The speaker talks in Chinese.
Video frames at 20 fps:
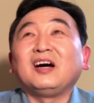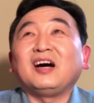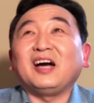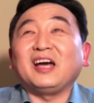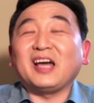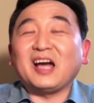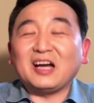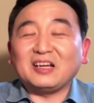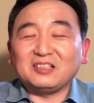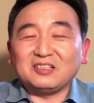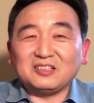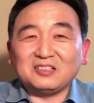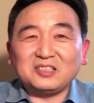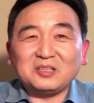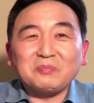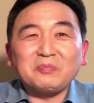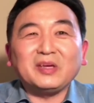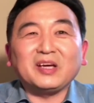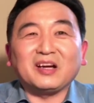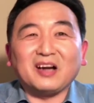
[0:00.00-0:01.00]
哎呀，这
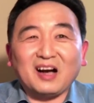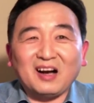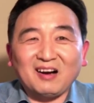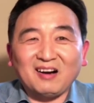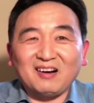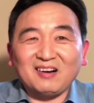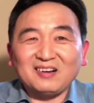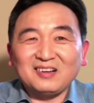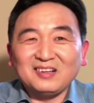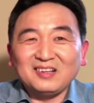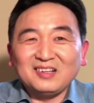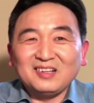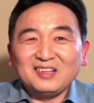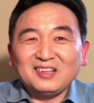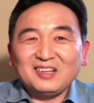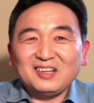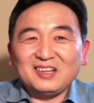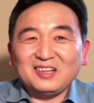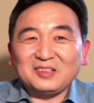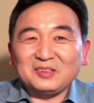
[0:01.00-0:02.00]
是命啊，哈，
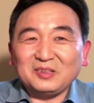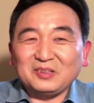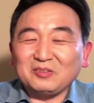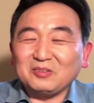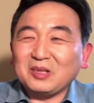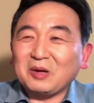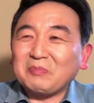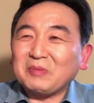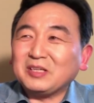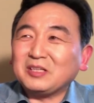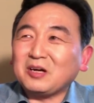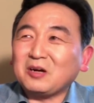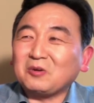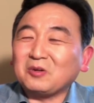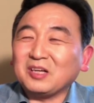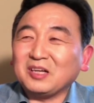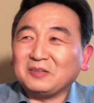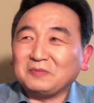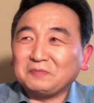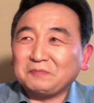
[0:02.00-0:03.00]
呃，有点没招
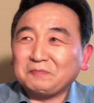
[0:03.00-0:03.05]
了。